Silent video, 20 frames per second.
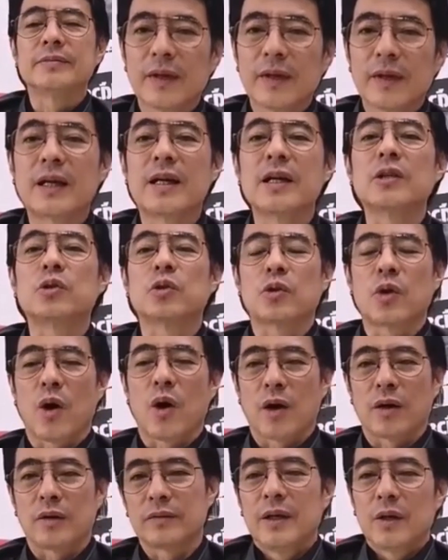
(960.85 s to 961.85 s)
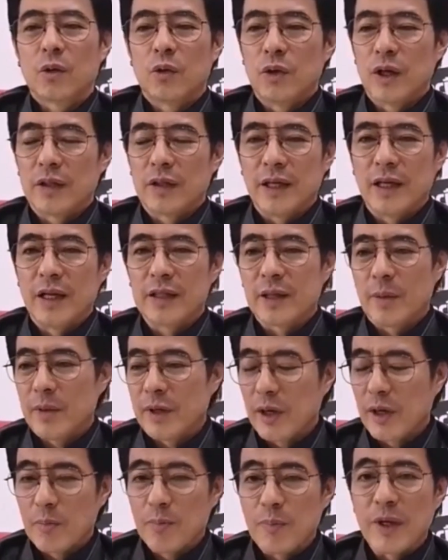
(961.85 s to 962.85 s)
นั่นคือจุดอ่อนคุณทักษิณเลยจะ
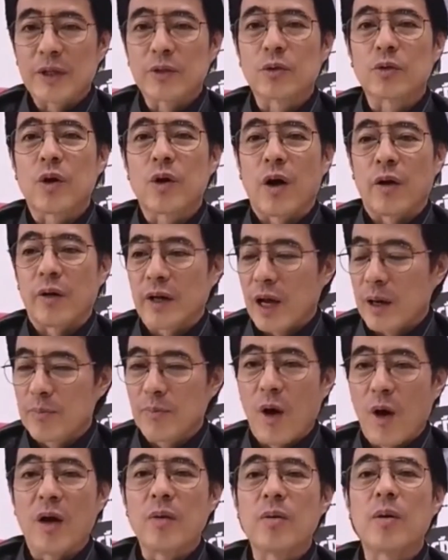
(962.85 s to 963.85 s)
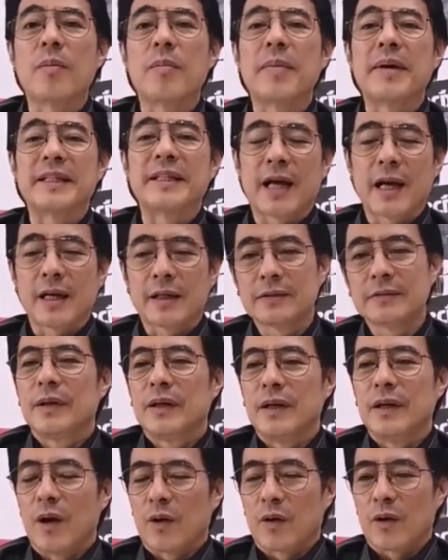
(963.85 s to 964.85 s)
ไม่ต้องปิดจุดอ่อนในการปล่อยพวกมันไปซะ
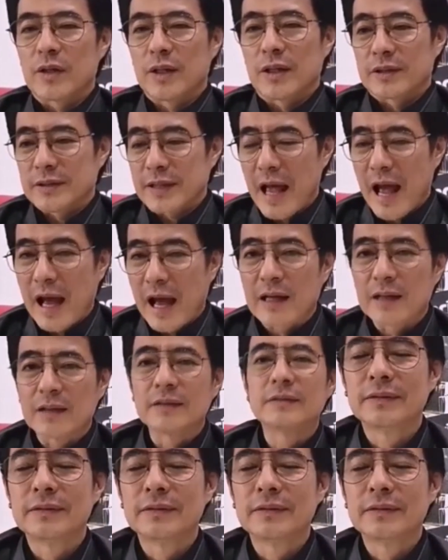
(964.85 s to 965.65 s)
แล้วก็จะสร้าง